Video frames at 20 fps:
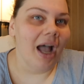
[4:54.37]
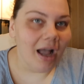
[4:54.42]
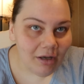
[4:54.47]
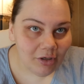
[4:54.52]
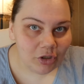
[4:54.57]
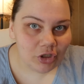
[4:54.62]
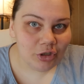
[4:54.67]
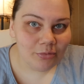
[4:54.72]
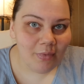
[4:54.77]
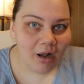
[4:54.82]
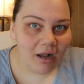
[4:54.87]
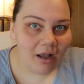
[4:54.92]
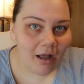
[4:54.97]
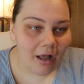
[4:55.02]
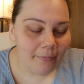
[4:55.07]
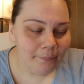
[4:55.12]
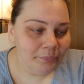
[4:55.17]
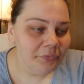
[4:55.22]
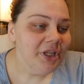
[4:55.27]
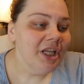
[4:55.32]
Nachgeschmack
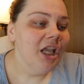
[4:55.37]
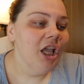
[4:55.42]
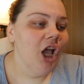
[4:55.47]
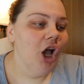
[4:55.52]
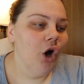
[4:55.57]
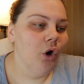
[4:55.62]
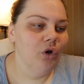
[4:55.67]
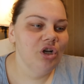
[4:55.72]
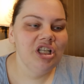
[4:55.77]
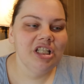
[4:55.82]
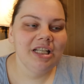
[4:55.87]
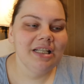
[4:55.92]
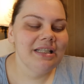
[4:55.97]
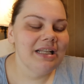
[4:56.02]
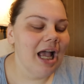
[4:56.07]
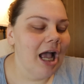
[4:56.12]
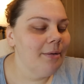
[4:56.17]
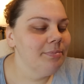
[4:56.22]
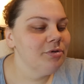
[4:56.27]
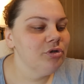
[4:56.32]
haben und ich
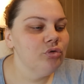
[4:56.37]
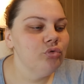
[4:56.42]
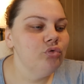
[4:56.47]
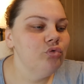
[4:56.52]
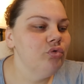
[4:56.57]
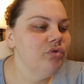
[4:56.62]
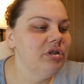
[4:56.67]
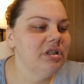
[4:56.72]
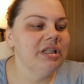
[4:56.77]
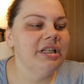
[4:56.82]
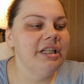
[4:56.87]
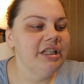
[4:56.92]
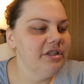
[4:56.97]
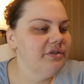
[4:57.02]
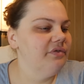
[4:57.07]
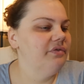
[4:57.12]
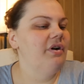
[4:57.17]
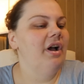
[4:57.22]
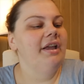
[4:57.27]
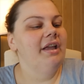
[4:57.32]
das absolut
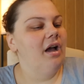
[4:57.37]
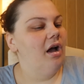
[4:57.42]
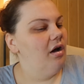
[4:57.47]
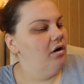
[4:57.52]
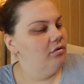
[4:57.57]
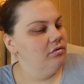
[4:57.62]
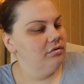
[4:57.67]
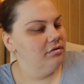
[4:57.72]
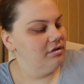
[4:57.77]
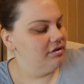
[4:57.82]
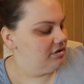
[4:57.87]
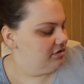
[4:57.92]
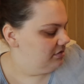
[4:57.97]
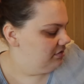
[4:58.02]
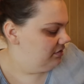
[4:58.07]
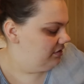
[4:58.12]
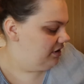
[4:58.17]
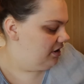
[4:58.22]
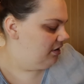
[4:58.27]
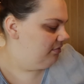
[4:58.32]
nicht feier und
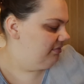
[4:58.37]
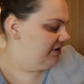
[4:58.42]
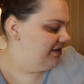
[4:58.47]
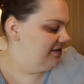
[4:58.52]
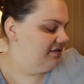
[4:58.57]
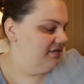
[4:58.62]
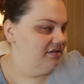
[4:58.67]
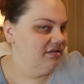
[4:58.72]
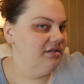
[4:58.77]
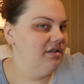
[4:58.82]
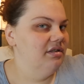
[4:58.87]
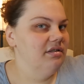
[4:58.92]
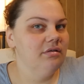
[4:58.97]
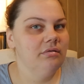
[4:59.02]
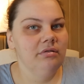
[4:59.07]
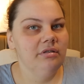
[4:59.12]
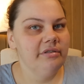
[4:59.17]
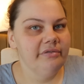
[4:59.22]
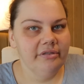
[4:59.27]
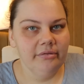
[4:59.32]
äh, ja, meistens sind die jetzt
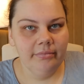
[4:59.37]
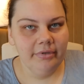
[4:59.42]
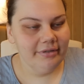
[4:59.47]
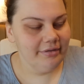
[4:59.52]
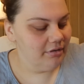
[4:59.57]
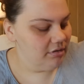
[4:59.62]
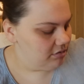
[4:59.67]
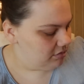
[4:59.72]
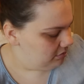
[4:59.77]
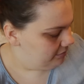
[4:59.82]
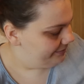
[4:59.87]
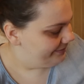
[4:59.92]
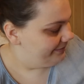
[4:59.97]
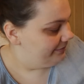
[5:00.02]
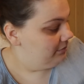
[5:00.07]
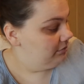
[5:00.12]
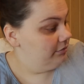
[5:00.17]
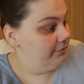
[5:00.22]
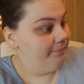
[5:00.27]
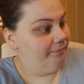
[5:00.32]
auch nicht viel besser als
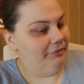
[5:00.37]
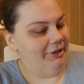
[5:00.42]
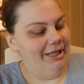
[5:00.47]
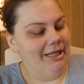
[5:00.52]
andere.